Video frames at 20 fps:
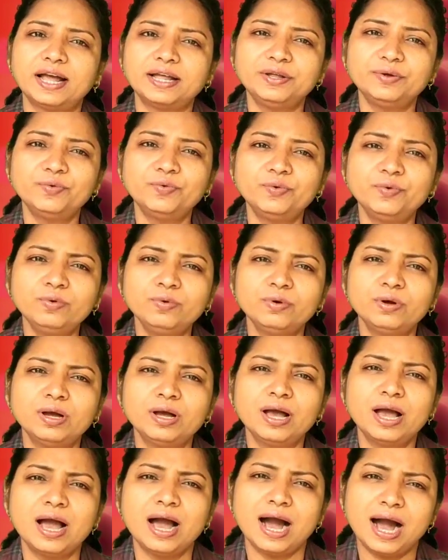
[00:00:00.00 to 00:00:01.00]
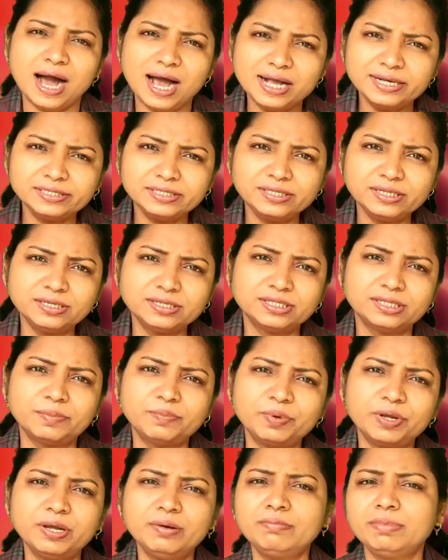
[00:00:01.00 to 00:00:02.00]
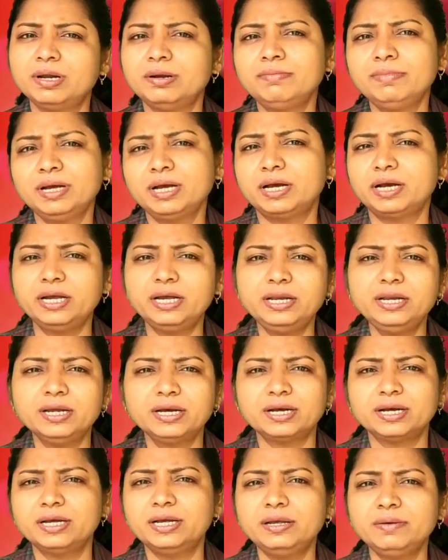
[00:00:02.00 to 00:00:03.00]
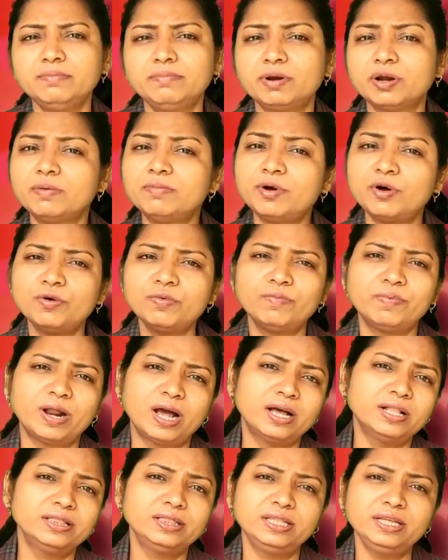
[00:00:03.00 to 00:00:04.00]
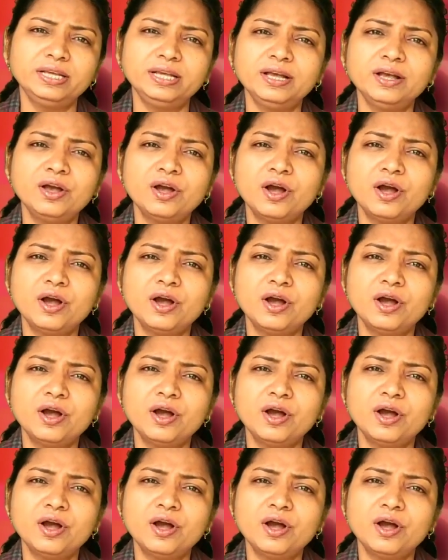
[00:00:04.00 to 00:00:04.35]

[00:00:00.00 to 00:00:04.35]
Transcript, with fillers: आई हूँ आज तक सबके मन में कहीं ना कहीं भ्रम और भ्रांति